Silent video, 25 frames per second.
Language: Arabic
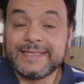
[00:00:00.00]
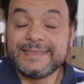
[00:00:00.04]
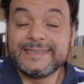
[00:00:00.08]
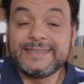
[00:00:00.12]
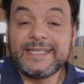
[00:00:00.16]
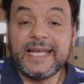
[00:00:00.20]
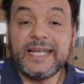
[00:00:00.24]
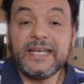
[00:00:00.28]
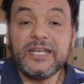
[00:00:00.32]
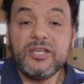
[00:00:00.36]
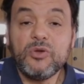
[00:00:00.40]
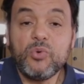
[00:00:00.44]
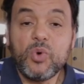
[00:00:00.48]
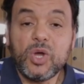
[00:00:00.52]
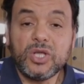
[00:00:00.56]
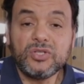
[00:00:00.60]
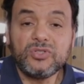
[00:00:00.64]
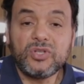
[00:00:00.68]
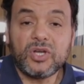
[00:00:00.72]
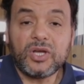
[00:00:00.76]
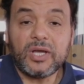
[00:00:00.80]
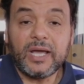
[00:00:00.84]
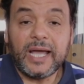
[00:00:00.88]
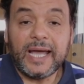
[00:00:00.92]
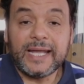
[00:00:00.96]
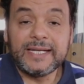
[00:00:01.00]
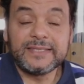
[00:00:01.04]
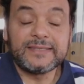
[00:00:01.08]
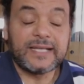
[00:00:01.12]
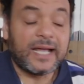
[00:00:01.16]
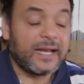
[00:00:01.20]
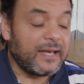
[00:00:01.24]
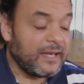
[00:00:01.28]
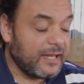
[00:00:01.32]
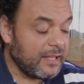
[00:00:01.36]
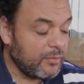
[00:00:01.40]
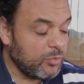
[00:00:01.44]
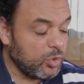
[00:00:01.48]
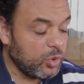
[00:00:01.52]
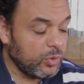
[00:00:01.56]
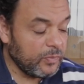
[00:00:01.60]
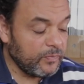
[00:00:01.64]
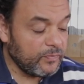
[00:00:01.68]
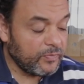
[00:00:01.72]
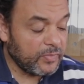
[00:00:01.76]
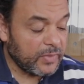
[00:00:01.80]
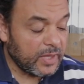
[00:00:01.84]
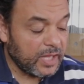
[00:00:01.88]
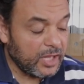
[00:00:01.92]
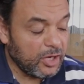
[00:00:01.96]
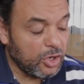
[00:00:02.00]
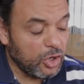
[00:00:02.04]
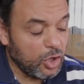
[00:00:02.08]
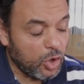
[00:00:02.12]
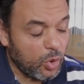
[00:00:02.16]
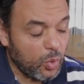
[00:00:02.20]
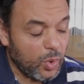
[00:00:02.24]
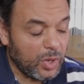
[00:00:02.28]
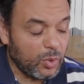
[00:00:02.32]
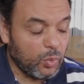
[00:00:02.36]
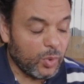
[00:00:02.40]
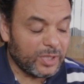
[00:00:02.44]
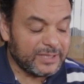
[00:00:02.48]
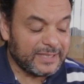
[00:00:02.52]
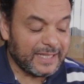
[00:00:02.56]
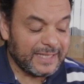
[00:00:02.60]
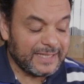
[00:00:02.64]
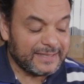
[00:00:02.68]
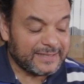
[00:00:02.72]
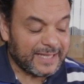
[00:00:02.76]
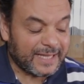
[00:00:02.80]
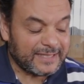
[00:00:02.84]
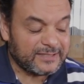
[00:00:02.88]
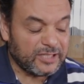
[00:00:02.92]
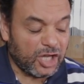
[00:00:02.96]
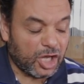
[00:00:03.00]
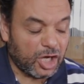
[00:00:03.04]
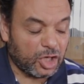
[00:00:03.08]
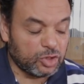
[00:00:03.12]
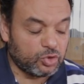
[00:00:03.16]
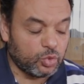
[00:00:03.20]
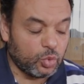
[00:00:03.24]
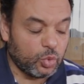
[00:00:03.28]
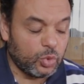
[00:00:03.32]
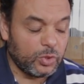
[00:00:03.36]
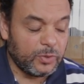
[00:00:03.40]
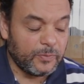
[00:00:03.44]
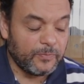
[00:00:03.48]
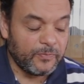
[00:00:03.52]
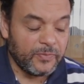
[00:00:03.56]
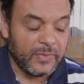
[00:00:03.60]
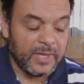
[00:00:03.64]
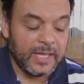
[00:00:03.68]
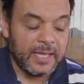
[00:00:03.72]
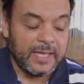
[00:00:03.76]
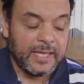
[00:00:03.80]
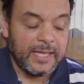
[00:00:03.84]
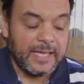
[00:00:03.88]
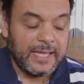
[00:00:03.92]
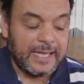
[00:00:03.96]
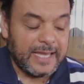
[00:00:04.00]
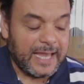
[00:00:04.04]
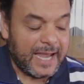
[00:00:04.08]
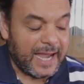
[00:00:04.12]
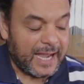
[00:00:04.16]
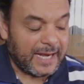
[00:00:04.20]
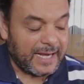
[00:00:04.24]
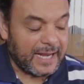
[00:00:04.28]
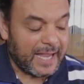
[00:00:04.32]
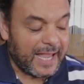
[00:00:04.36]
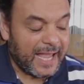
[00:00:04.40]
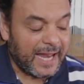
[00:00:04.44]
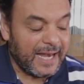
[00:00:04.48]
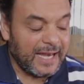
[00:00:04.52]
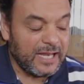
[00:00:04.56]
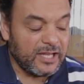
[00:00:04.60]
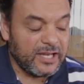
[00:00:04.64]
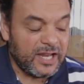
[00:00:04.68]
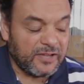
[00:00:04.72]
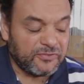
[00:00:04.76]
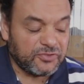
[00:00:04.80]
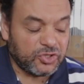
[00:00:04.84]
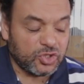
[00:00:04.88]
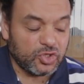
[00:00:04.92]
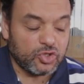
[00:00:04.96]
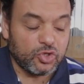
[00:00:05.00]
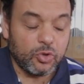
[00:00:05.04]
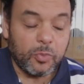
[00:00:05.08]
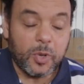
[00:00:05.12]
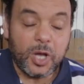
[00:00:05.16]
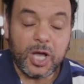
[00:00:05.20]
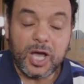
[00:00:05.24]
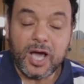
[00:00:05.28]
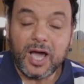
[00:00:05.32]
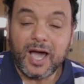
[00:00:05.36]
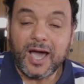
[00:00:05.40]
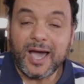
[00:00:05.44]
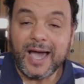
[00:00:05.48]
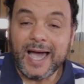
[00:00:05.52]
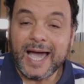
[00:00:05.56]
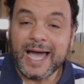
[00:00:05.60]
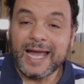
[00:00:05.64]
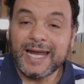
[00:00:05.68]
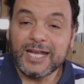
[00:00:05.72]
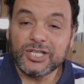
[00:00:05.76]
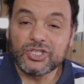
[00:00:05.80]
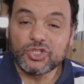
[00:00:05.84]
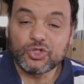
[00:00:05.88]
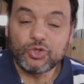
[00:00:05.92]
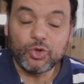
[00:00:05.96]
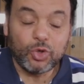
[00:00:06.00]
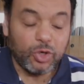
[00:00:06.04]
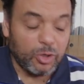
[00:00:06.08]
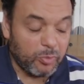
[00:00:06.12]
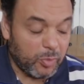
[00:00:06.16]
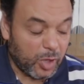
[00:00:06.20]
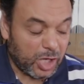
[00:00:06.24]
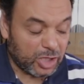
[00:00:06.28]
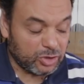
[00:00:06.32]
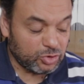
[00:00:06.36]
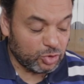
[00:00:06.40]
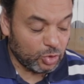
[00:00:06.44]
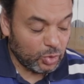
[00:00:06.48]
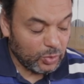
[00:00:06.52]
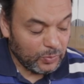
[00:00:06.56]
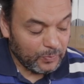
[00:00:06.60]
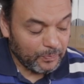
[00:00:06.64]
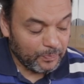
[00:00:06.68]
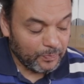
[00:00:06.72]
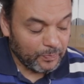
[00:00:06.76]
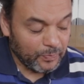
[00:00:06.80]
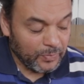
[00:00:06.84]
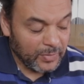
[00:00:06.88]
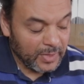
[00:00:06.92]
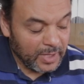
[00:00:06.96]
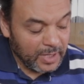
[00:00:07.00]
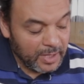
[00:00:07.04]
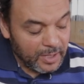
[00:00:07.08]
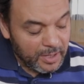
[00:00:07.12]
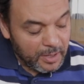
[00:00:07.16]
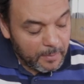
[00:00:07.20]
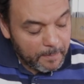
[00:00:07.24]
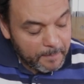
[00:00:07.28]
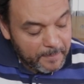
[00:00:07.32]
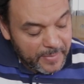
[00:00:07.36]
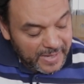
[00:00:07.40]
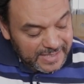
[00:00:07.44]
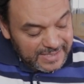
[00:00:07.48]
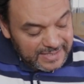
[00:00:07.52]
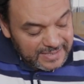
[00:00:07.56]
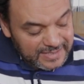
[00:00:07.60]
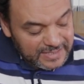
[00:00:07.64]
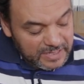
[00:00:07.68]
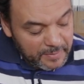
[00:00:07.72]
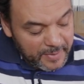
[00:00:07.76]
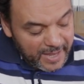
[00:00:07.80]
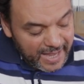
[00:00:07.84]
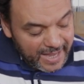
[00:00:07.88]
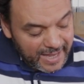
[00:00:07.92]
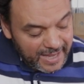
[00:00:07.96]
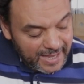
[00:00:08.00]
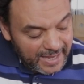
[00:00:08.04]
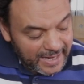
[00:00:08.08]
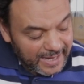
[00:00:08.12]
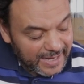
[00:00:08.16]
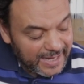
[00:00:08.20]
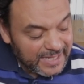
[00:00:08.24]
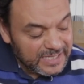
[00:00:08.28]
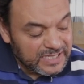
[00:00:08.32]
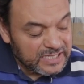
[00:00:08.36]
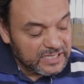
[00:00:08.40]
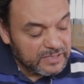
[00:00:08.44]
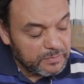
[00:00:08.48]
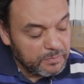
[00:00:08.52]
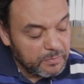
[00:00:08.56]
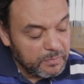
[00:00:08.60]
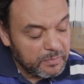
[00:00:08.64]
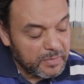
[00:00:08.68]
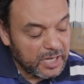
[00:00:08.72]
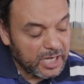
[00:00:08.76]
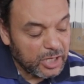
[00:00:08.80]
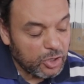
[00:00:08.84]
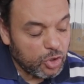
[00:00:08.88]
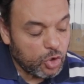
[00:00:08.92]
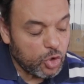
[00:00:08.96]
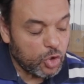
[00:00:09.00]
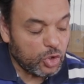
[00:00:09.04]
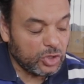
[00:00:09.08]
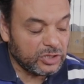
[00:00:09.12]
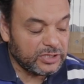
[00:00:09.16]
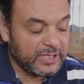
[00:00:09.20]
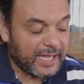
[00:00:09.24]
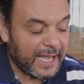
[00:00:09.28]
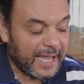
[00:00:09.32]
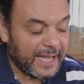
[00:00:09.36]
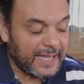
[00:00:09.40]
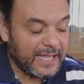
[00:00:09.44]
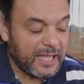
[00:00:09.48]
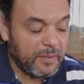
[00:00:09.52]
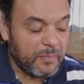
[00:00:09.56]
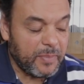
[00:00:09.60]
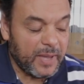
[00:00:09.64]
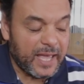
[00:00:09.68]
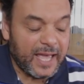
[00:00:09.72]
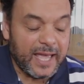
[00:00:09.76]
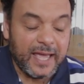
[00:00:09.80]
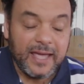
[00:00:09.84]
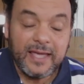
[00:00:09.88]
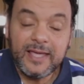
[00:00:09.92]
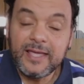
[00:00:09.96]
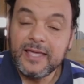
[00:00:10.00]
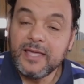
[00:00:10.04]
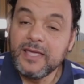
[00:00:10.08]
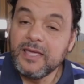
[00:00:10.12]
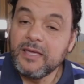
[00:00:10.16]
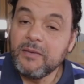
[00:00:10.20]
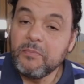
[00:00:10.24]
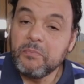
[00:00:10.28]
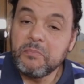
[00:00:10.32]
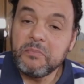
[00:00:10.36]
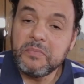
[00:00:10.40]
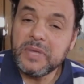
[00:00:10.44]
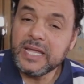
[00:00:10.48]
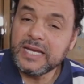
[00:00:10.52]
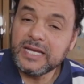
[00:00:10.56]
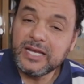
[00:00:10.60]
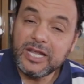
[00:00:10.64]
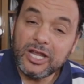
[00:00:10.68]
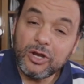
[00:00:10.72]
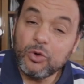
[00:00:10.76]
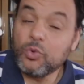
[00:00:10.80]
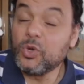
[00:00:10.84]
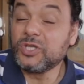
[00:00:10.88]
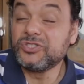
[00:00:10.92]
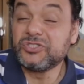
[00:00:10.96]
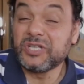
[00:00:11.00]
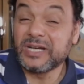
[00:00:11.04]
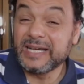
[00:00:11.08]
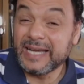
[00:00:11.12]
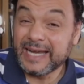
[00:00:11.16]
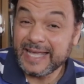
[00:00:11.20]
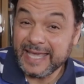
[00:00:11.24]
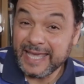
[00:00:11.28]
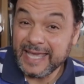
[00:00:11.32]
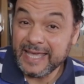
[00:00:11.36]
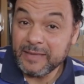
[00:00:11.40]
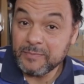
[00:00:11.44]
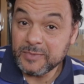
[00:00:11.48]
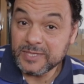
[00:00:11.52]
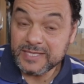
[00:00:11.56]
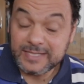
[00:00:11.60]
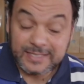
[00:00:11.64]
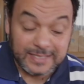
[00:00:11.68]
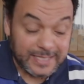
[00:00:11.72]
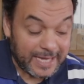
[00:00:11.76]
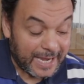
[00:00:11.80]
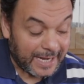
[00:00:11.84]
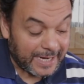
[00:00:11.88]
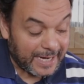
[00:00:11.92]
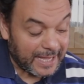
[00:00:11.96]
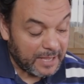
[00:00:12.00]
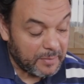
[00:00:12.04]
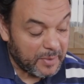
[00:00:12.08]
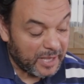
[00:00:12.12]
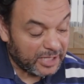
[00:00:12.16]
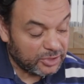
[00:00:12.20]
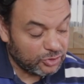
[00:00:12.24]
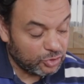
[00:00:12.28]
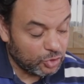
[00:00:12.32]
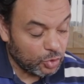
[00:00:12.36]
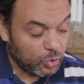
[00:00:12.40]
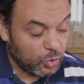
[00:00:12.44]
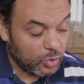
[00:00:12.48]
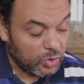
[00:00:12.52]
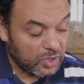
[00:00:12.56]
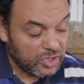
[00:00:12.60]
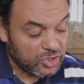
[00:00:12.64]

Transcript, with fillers: تاني وضع هنتعلمه اللي هو الوضع اللي تحتيه على طول يعني خلي نفس الصباع على السول برضو بس بقى اسم الكورد هيبقى من الوتر الخامس يعني هيبقى الدو